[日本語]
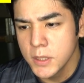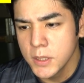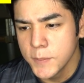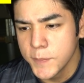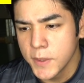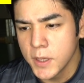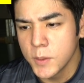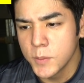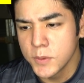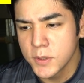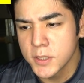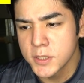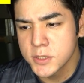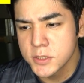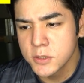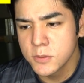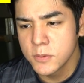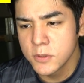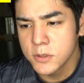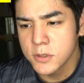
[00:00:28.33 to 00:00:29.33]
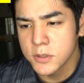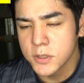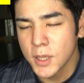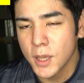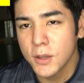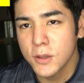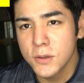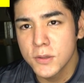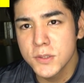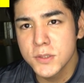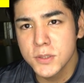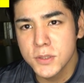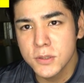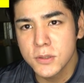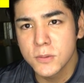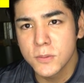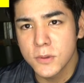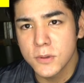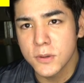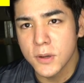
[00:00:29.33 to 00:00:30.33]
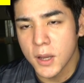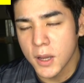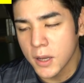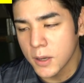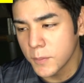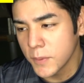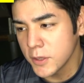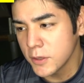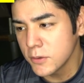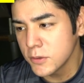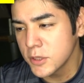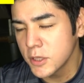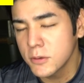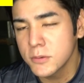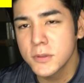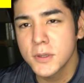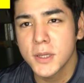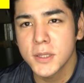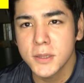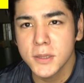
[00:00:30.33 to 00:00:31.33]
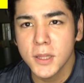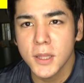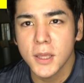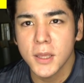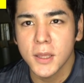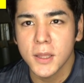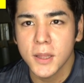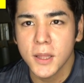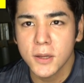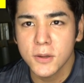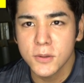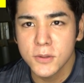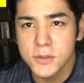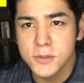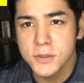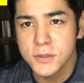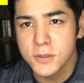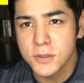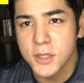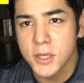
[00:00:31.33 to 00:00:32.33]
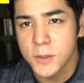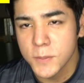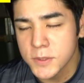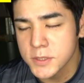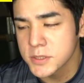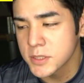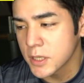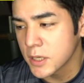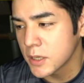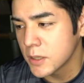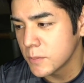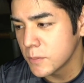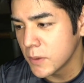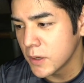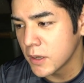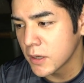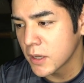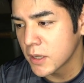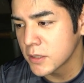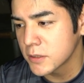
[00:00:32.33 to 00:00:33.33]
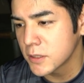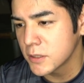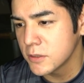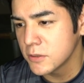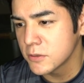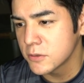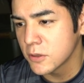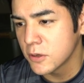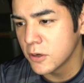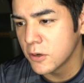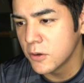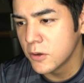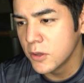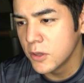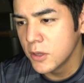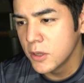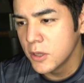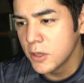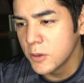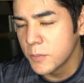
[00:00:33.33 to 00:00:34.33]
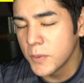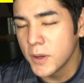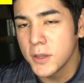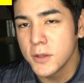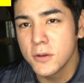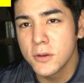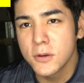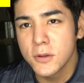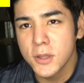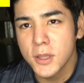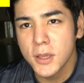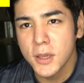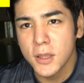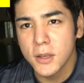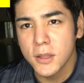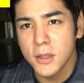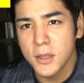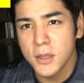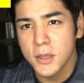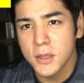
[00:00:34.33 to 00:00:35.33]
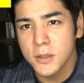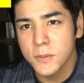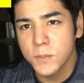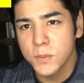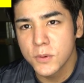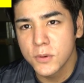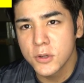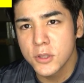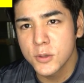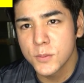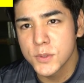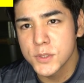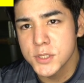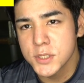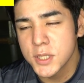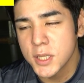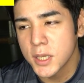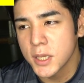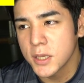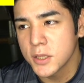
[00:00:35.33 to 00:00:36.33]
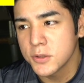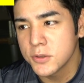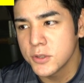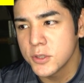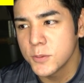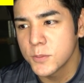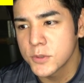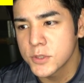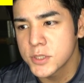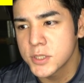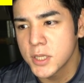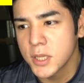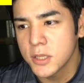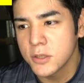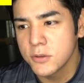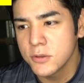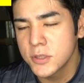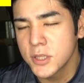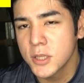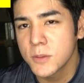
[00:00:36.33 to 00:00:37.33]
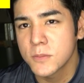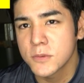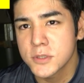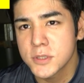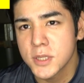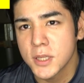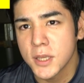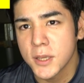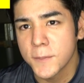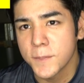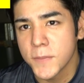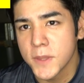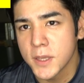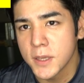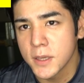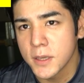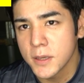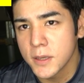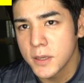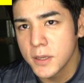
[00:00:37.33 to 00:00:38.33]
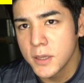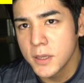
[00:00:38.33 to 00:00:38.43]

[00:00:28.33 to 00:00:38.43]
まあ、昔の僕、ひゃくよんじゅっキロの僕は、まあ、いろんなことがあってひゃくよんじゅっキロになりました。まあ、簡単に言うと、まあ、いろいろね、あれ、病気もして、入院もして、入退院もして、で、